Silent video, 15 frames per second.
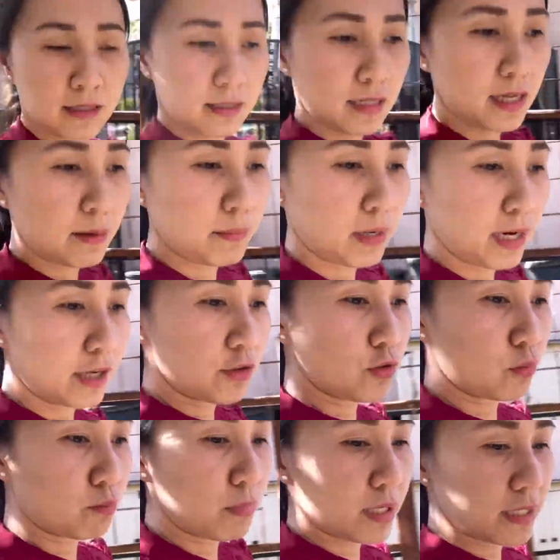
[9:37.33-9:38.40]
Đây mình đã
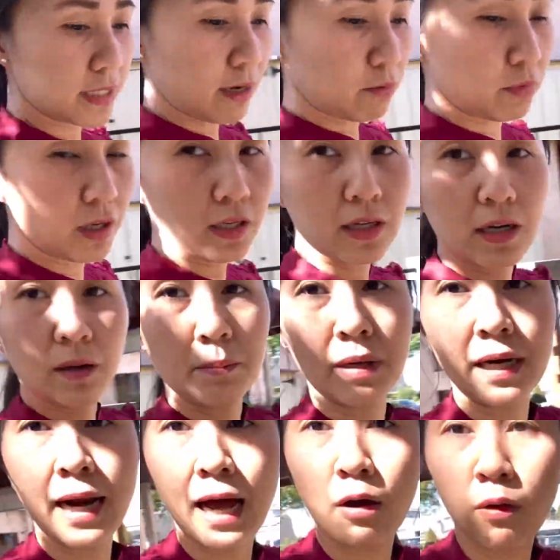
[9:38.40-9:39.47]
chuẩn bị xong hết rồi,
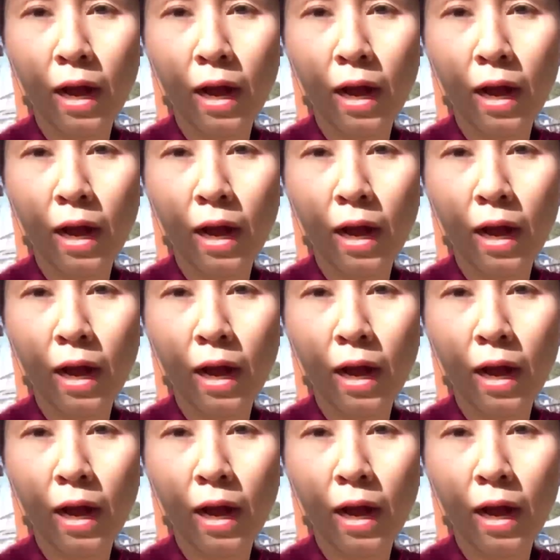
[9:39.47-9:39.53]
mình đào